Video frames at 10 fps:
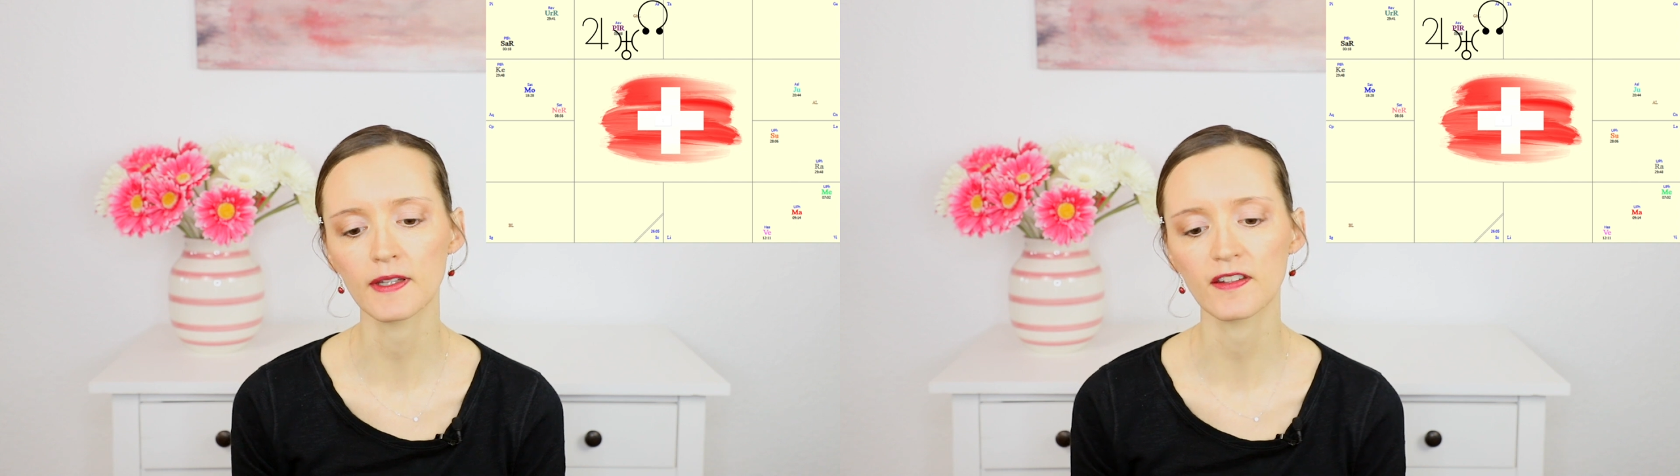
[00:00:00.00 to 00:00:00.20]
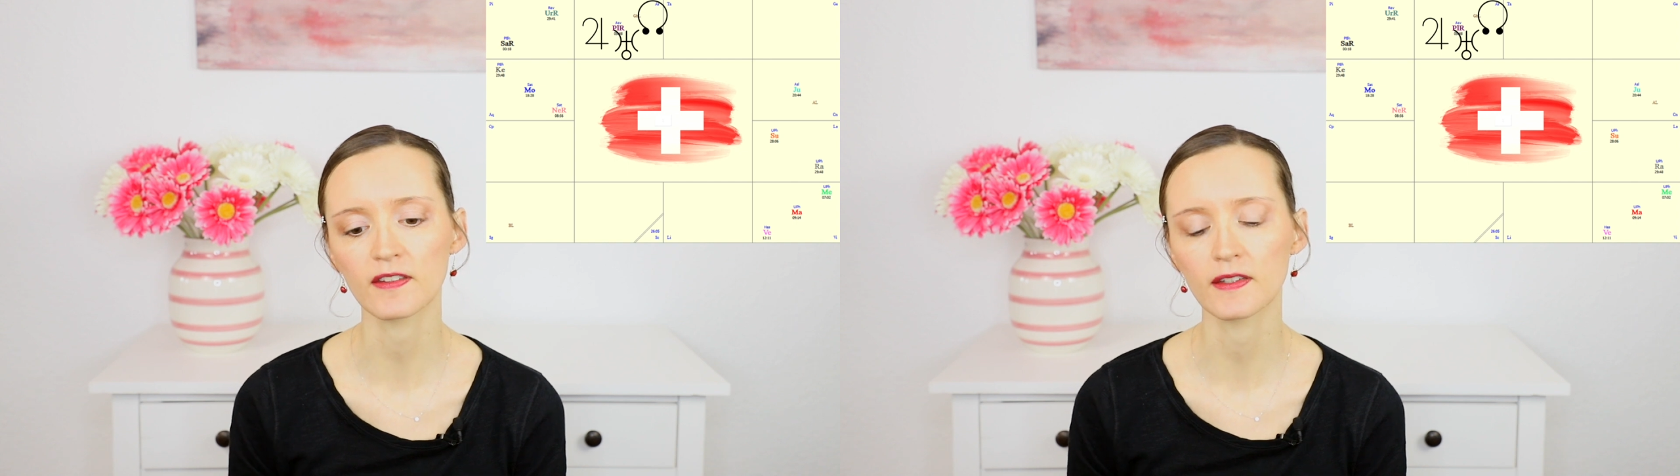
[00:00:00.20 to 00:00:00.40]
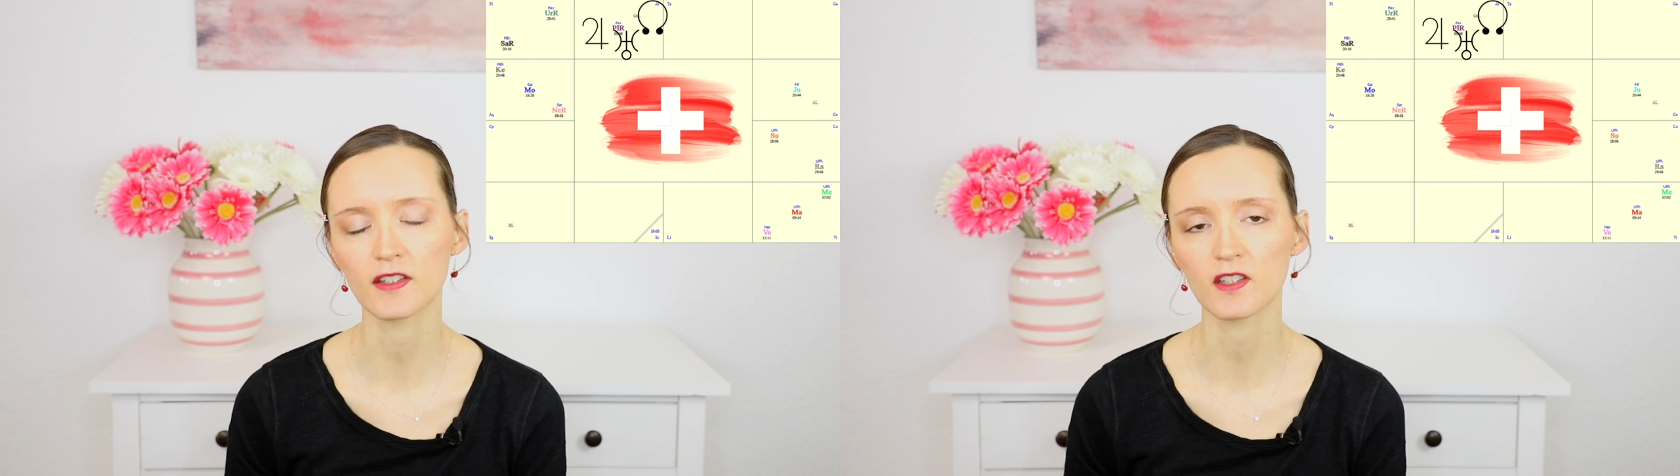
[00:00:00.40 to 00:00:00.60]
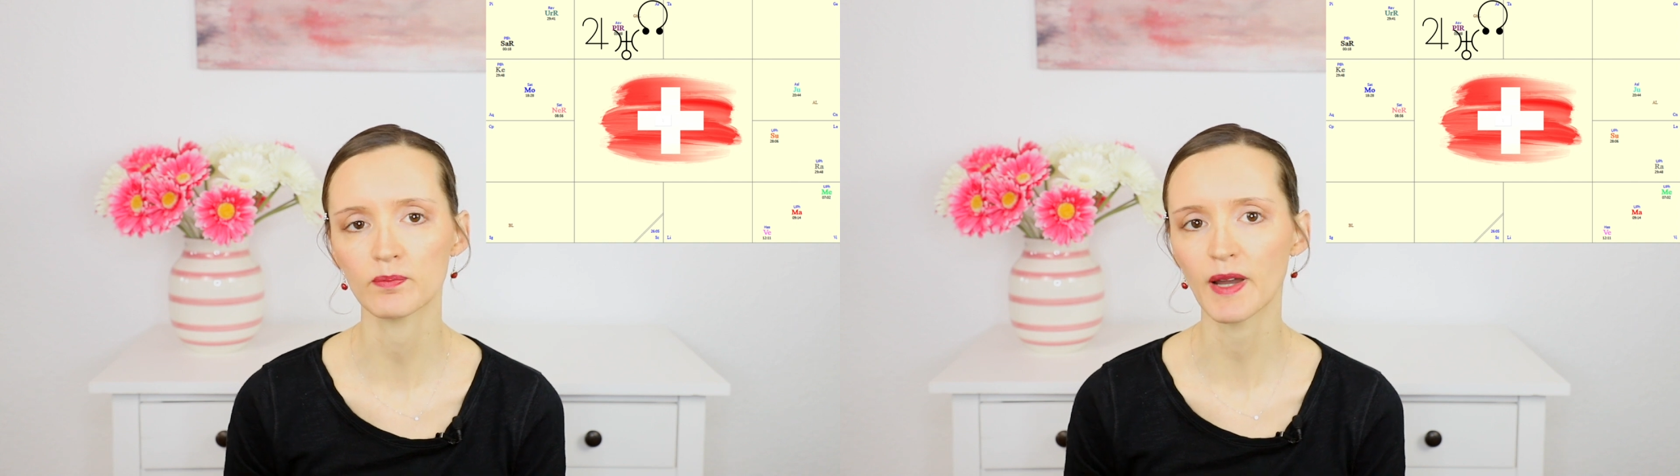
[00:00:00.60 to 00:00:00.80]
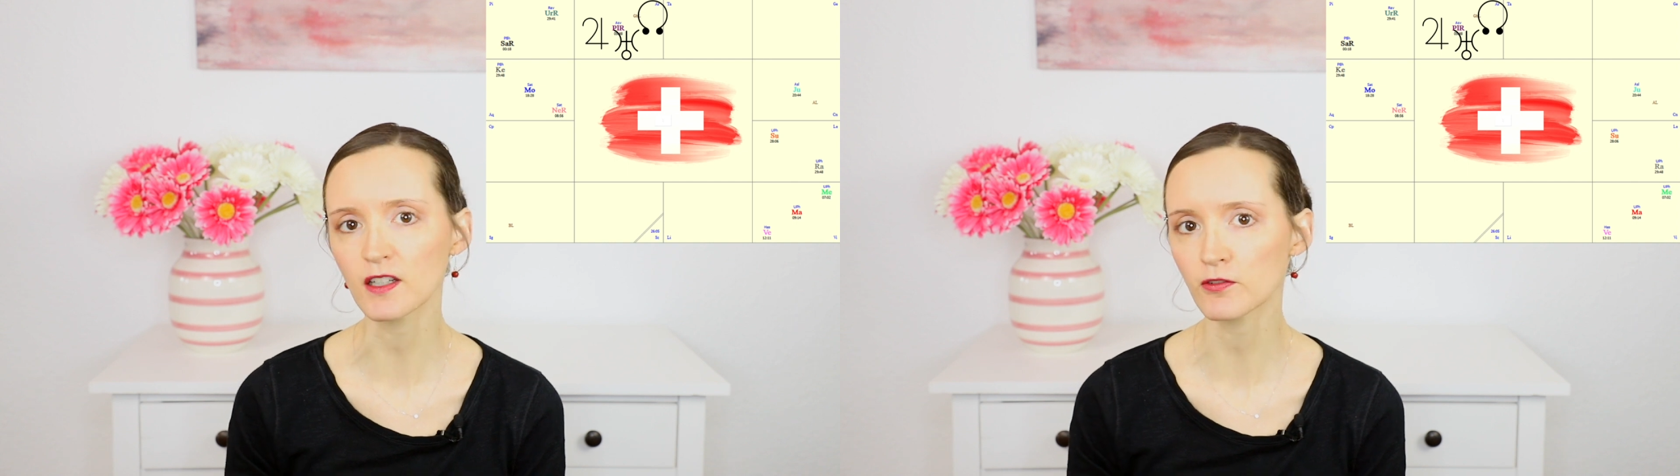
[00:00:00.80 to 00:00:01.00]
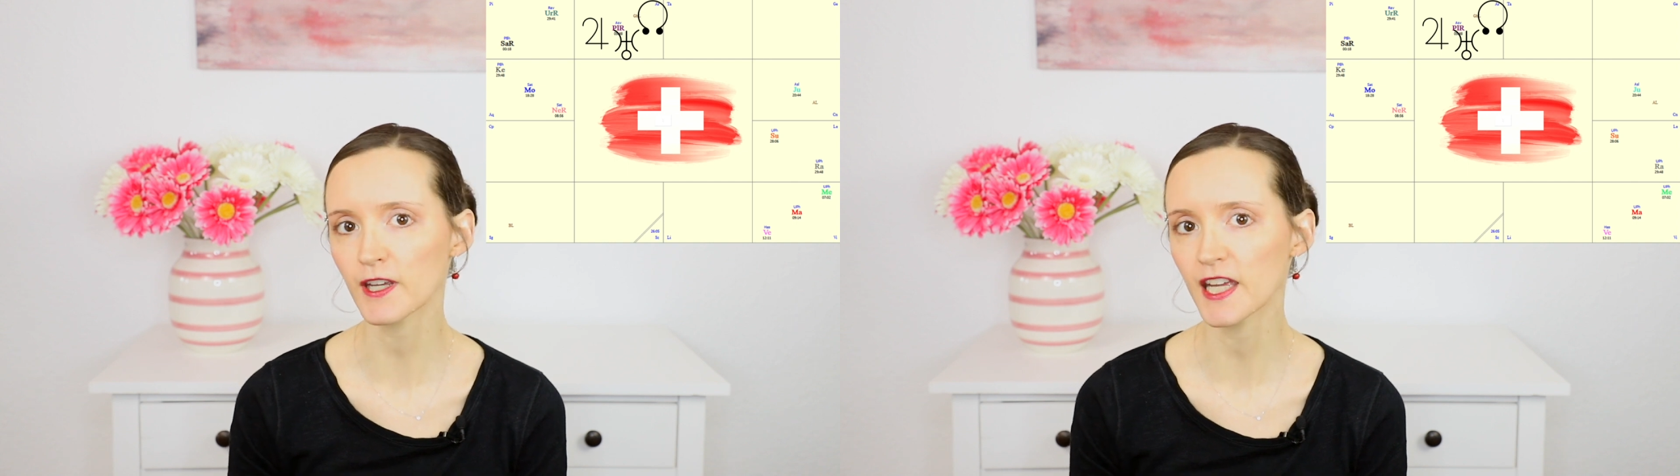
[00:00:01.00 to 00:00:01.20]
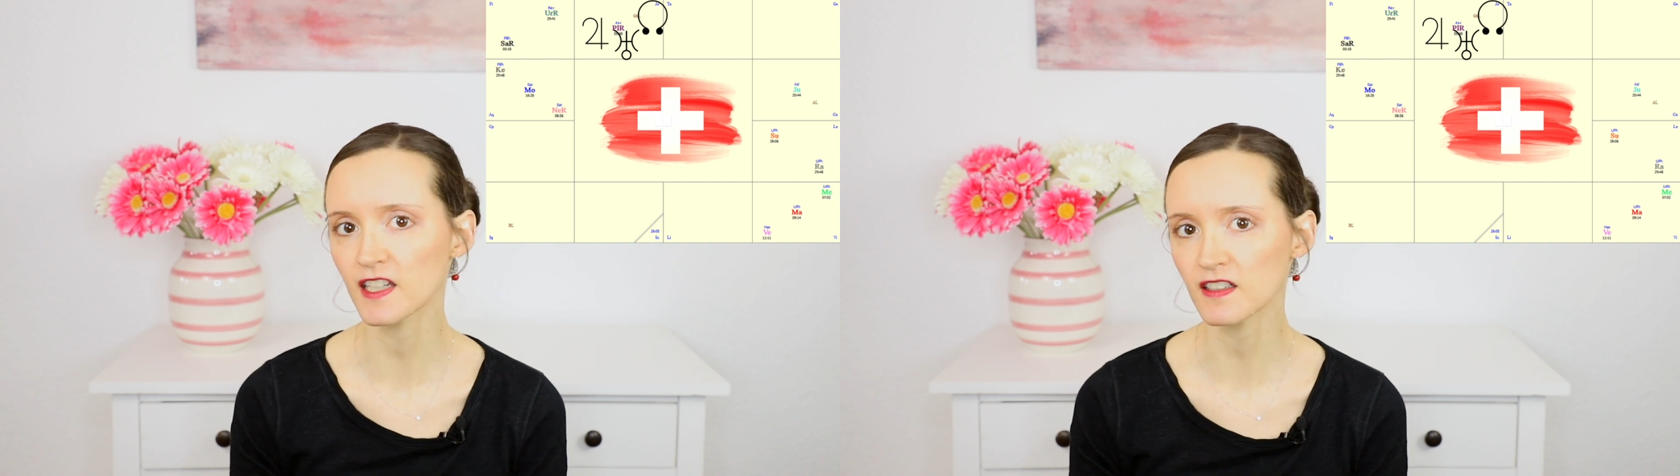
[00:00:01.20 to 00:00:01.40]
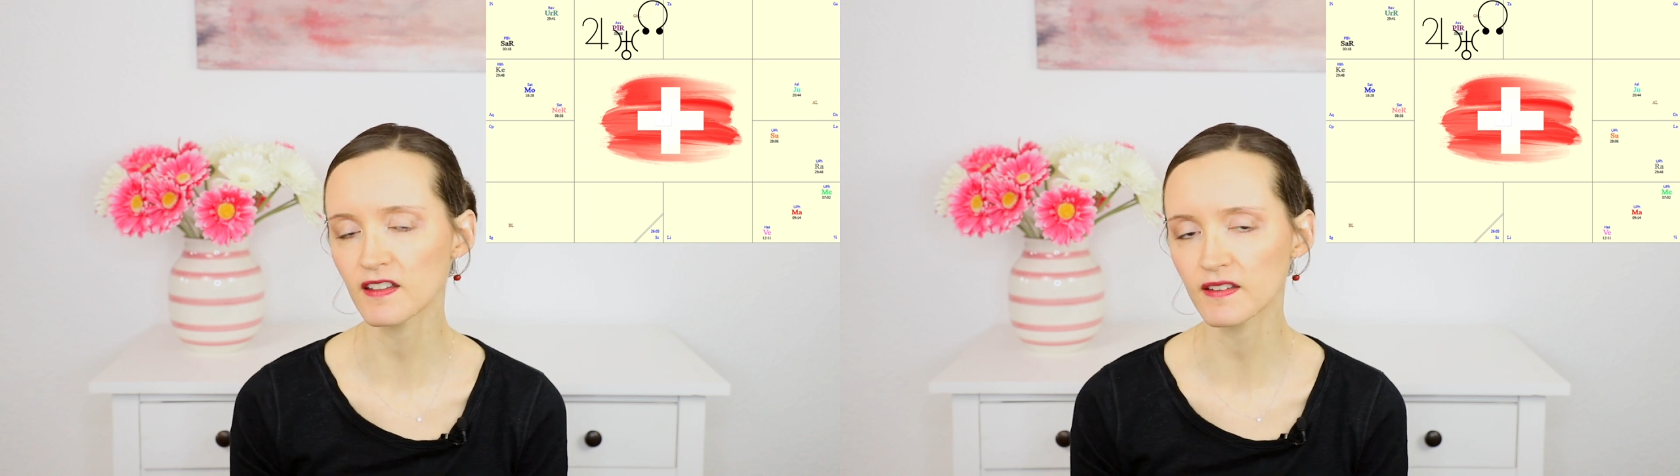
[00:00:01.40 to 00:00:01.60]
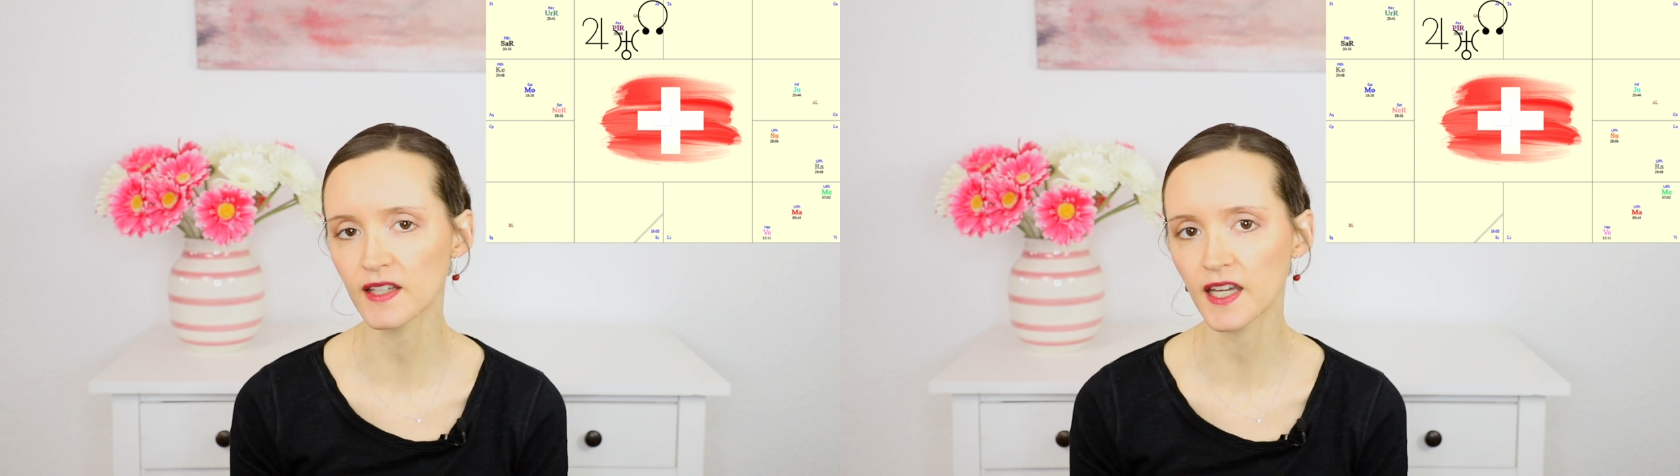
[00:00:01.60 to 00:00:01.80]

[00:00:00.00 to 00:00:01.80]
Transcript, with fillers: dass sich Machtverhältnisse